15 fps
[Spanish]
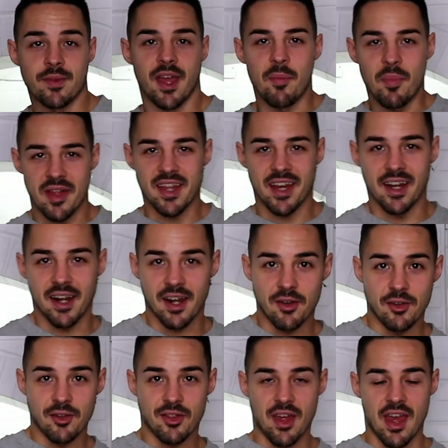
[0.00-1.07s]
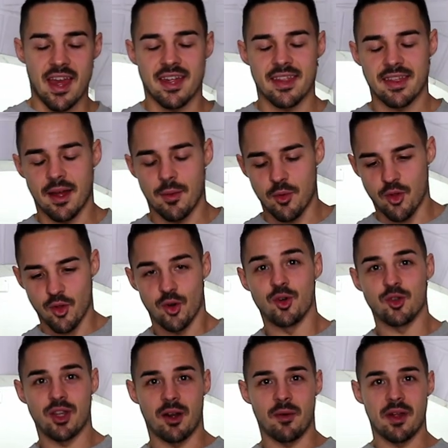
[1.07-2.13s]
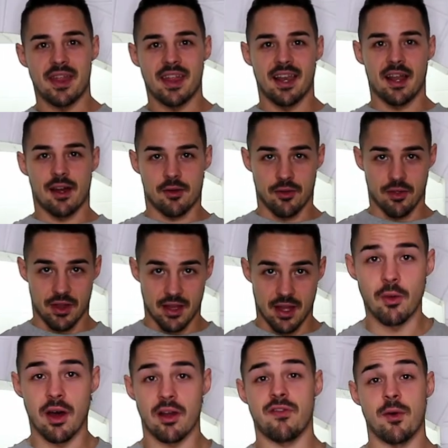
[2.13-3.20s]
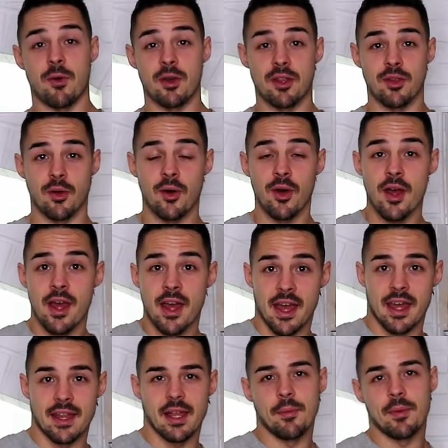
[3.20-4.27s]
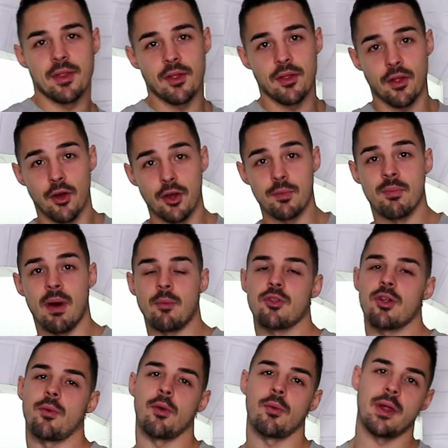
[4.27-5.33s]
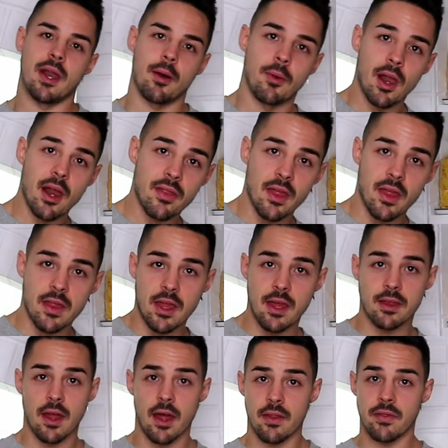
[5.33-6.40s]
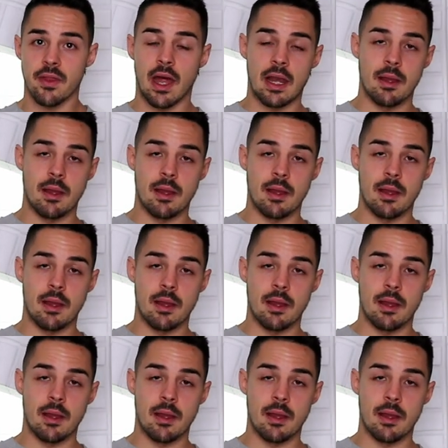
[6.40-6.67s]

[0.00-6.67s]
¿Qué pasa guerreros? Estamos otra vez en la cocina, lugar favorito. En el vídeo de hoy vamos a volver a hablar de dieta, de